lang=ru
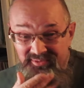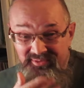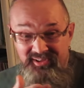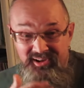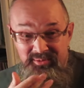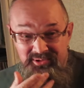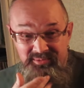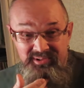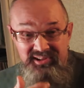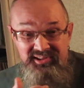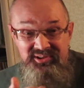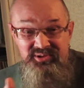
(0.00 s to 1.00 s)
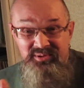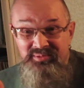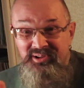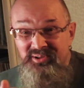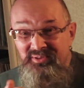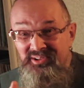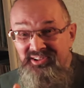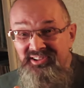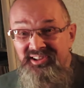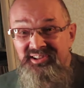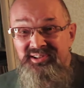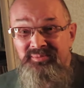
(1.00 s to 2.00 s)
В рабочем классе ничего плохого нет.
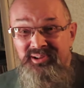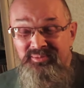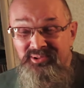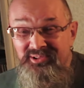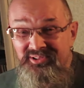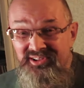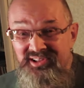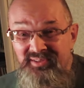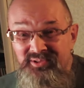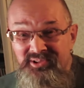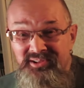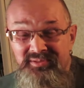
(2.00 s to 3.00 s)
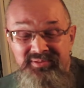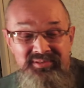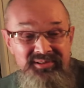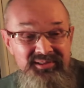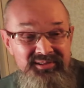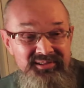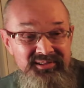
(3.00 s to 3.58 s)
Я сам работал на заводе в